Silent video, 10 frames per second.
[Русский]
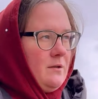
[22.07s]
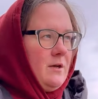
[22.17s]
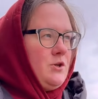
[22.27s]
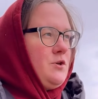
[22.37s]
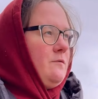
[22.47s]

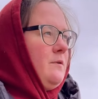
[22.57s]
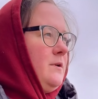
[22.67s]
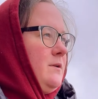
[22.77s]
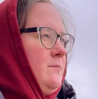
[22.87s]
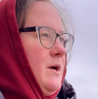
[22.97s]

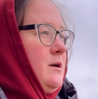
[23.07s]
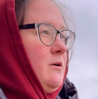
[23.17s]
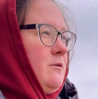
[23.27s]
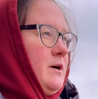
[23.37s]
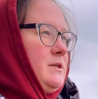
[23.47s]
нашего
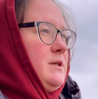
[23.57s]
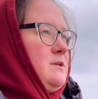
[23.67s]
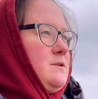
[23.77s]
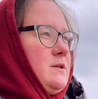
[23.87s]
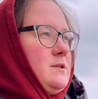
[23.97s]
маленького
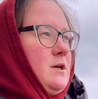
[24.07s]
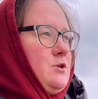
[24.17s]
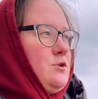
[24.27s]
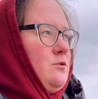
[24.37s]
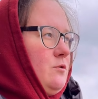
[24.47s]
хозяйства сказать,
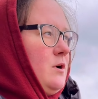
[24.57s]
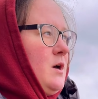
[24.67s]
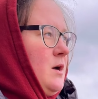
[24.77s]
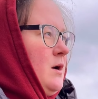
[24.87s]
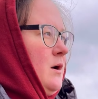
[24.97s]
что
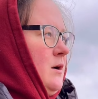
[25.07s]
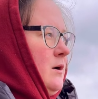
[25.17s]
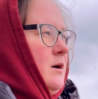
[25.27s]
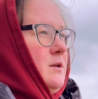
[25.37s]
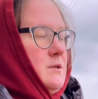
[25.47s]

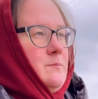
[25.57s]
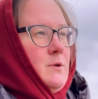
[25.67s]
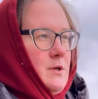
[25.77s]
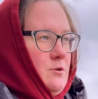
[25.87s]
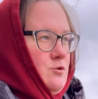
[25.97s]
а,
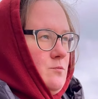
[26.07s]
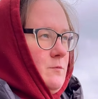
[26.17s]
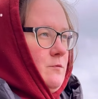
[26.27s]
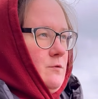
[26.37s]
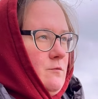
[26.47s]
несмотря на то, что
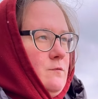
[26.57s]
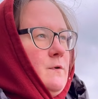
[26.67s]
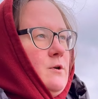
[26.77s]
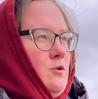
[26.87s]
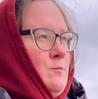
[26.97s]
мы вот его
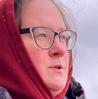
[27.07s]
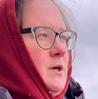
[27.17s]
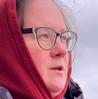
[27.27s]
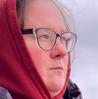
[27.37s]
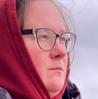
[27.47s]
вдвоем
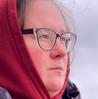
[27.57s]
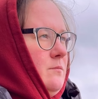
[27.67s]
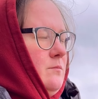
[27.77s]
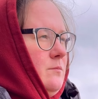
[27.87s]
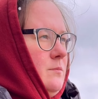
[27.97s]
тянем,
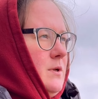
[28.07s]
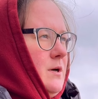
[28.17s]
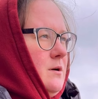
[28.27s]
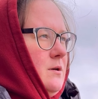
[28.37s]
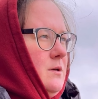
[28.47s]

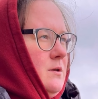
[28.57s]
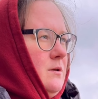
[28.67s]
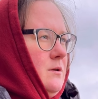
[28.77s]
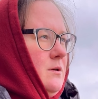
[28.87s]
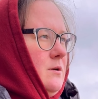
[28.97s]
да,
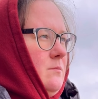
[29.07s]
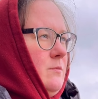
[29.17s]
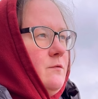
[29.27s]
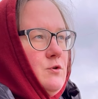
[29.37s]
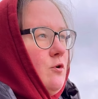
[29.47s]
и
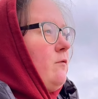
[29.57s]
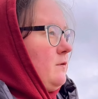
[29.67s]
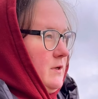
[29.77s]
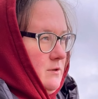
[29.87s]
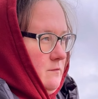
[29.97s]
мы все
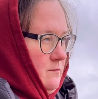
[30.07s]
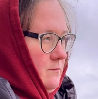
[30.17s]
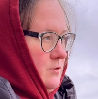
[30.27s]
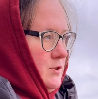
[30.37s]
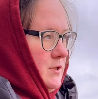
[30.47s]
вкладываем
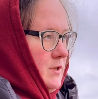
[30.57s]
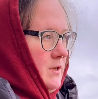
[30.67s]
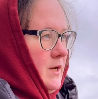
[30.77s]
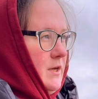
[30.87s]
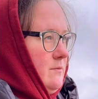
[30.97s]
в лошадей.
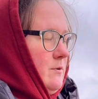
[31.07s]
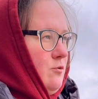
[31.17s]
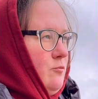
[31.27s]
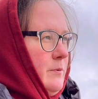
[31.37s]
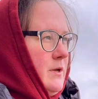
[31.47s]
Я не
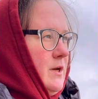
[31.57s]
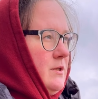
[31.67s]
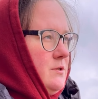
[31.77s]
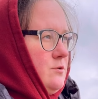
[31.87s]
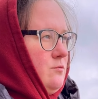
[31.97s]
могу
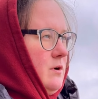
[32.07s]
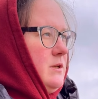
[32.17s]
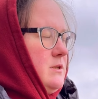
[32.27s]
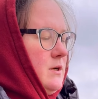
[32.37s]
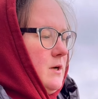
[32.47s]
понять
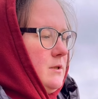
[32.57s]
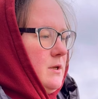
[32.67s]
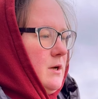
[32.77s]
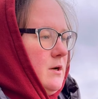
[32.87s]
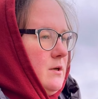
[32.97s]
ситуации,
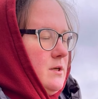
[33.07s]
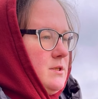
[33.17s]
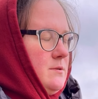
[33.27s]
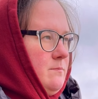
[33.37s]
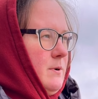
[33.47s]
когда
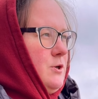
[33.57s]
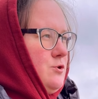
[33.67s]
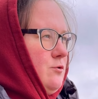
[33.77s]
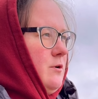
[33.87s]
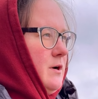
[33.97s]
есть
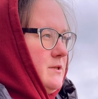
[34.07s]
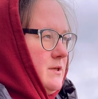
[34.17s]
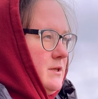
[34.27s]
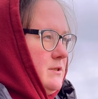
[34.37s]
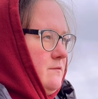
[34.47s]
большое
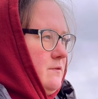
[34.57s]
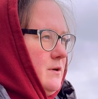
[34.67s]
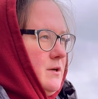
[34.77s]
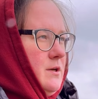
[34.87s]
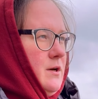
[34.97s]
хозяйство,
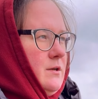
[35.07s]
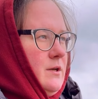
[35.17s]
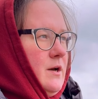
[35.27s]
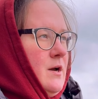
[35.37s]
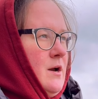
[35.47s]
да, и
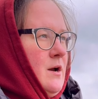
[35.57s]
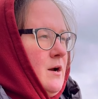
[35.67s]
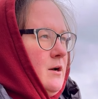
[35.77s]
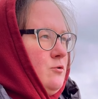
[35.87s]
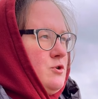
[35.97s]
когда
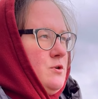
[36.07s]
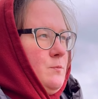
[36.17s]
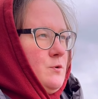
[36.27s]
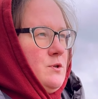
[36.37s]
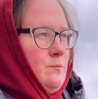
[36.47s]
лошади
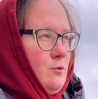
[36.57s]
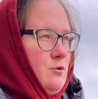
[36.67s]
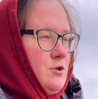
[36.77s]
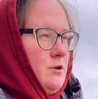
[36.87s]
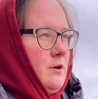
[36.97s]
просто
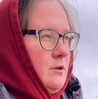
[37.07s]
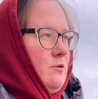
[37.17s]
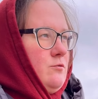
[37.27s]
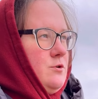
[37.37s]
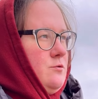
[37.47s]
брошены,
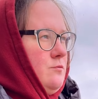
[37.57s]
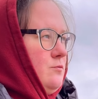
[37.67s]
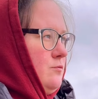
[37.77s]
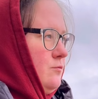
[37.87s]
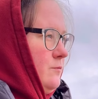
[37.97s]
когда у,
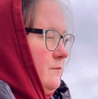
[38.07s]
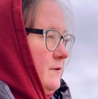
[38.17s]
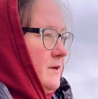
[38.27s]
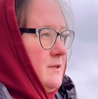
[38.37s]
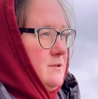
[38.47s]
у
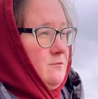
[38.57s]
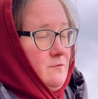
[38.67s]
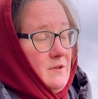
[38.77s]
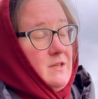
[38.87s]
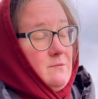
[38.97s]
финанс, ну,
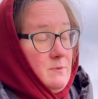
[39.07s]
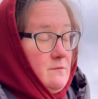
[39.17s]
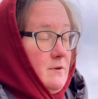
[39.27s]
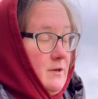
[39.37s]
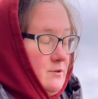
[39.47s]
финансы
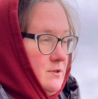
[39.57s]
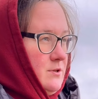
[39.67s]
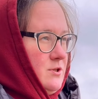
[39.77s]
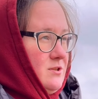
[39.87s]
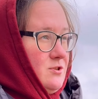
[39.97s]
позволяют
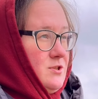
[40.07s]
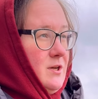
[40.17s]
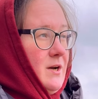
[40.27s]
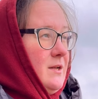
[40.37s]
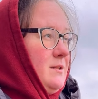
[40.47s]
содержать
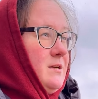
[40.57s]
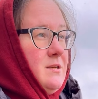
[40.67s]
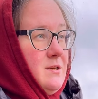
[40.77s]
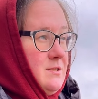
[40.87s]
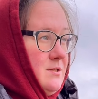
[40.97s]
лошадей, а ты
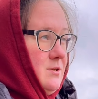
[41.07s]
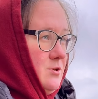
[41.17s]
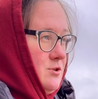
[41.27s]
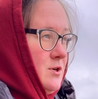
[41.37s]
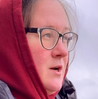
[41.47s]
их не
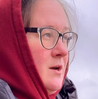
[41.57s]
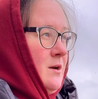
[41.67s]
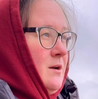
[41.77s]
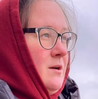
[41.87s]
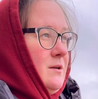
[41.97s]
содержишь. И не
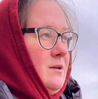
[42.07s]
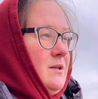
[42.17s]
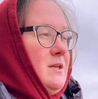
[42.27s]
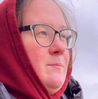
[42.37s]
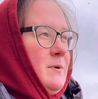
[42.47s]
продаешь,
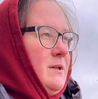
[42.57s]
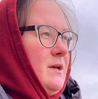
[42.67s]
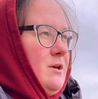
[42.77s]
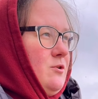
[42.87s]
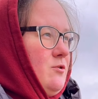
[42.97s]
не
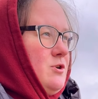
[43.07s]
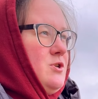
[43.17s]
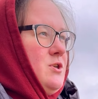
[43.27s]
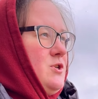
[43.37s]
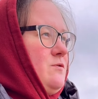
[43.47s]

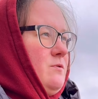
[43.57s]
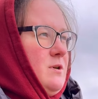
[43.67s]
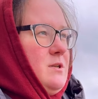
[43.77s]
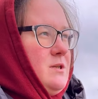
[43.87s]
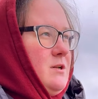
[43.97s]
продаешь, ничего
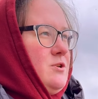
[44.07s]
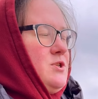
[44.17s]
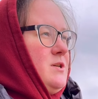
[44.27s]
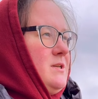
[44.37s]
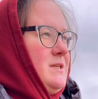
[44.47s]
не
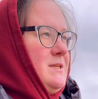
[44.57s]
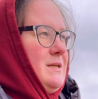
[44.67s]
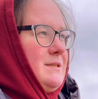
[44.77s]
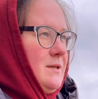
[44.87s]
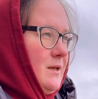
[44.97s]
делаешь, не
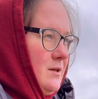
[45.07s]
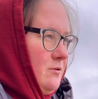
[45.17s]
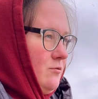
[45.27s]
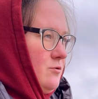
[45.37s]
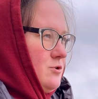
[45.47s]

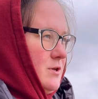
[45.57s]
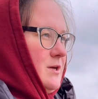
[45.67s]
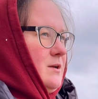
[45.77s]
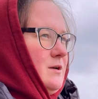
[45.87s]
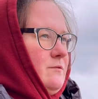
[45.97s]
селекционируешь,
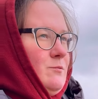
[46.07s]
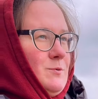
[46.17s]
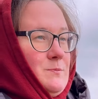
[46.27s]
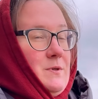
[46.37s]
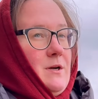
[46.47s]
да, главным
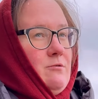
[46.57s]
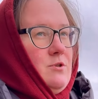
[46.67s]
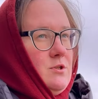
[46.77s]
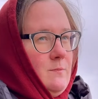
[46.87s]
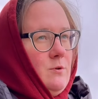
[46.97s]
образом. Я вот
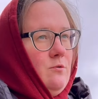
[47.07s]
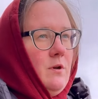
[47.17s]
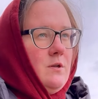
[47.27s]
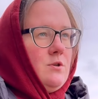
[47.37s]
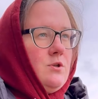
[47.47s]
сейчас смотрю
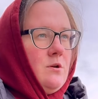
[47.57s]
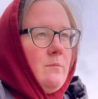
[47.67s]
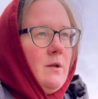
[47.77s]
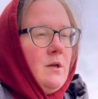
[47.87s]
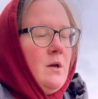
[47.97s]
на этих же ребят,